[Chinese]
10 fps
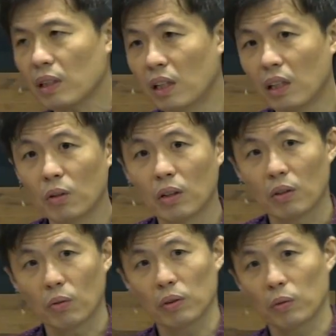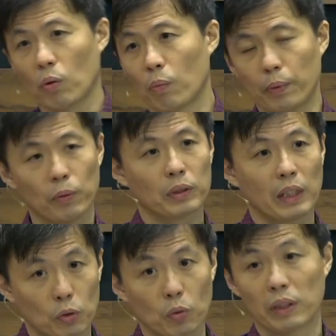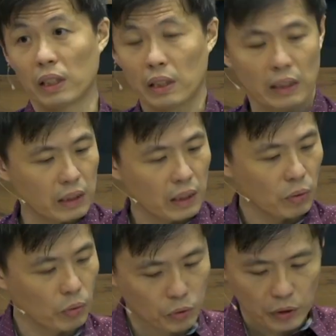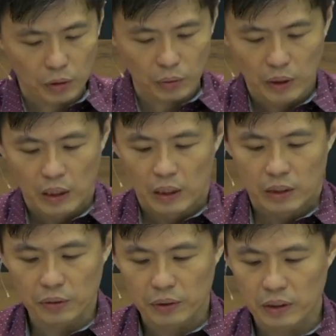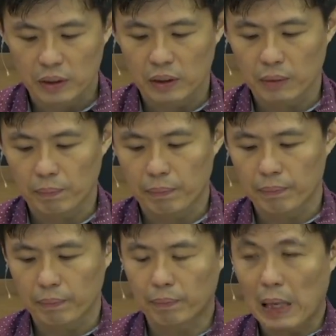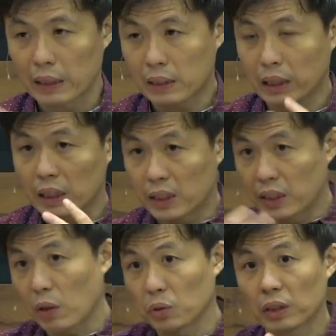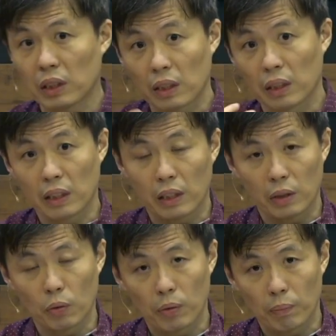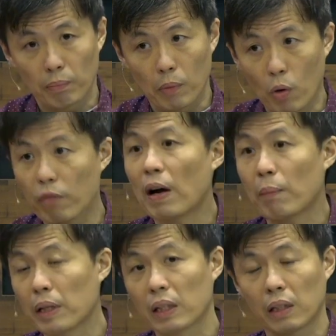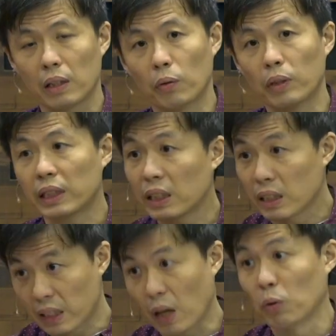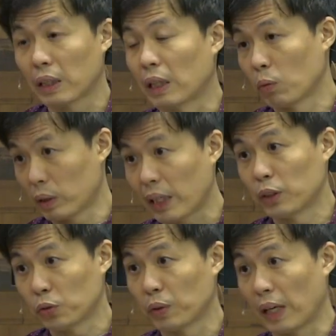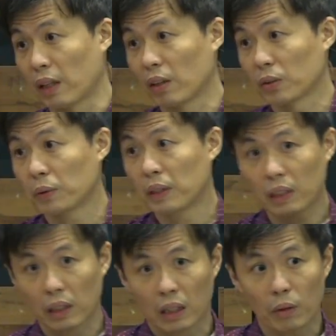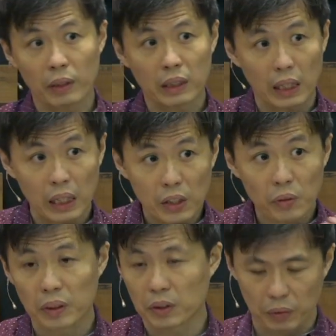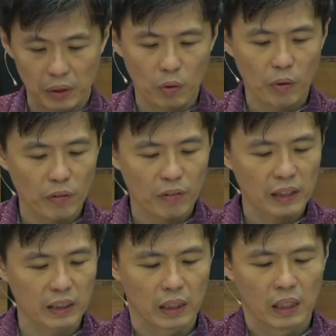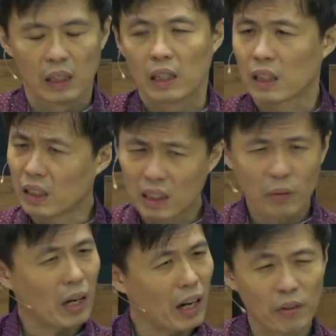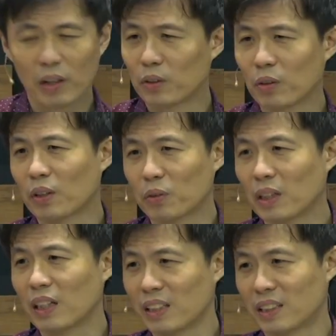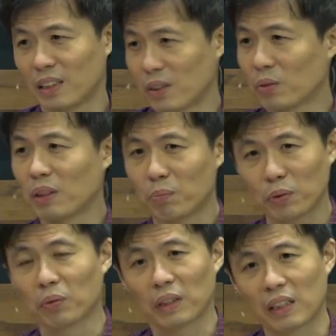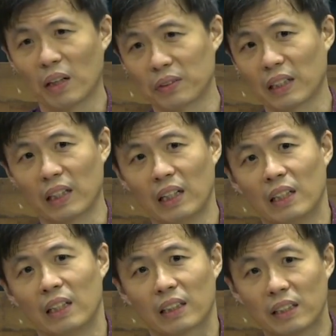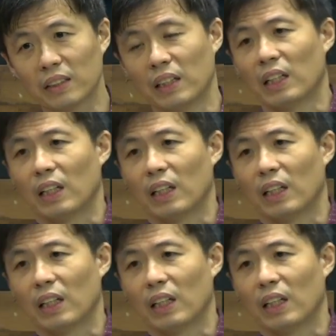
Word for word: 哦，我不用再多提，但是呢，我最后就是把这个角色的有某一方面的有一些的挑战，我带出来啊，所以呢，各位在应用的时候呢，各位会发现，可能各位还有很多很多的例子，很多的不同的挑战，但是